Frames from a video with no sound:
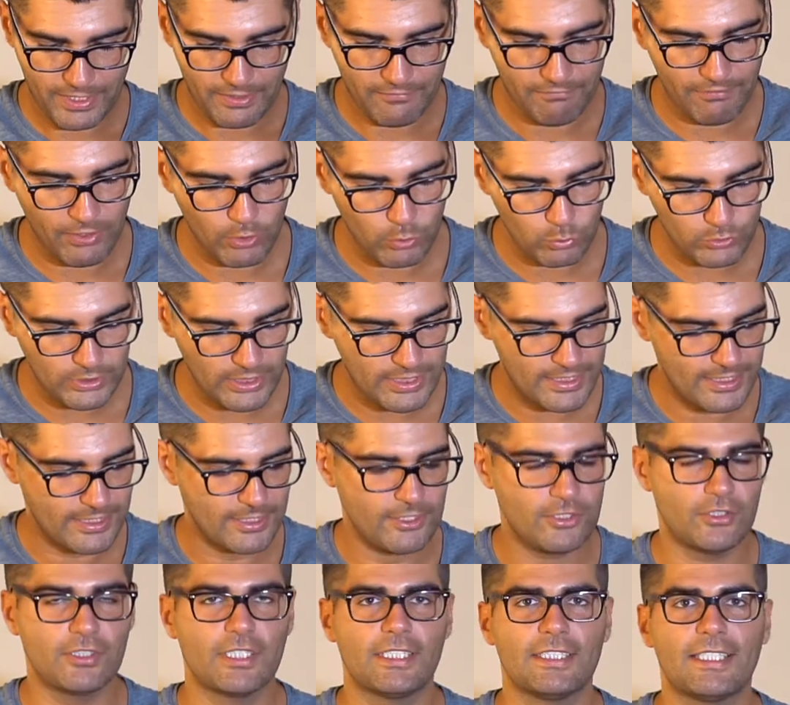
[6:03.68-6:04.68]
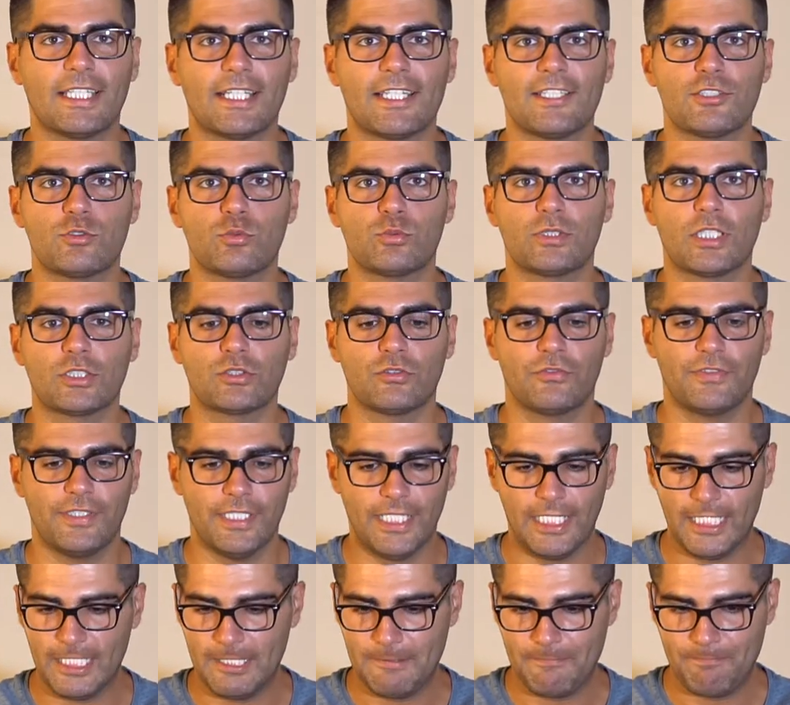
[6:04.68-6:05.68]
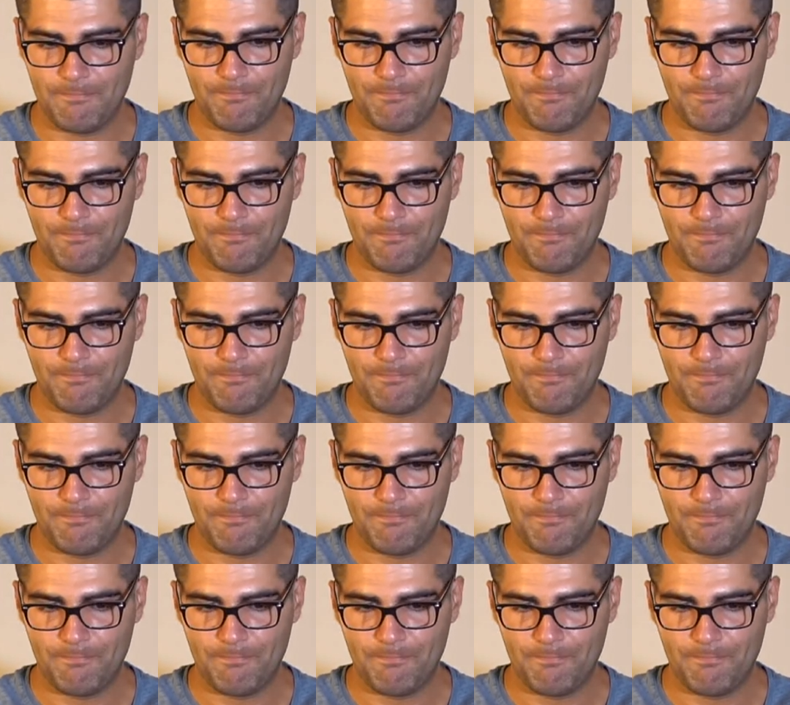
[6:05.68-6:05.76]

valutazione del risultato finale.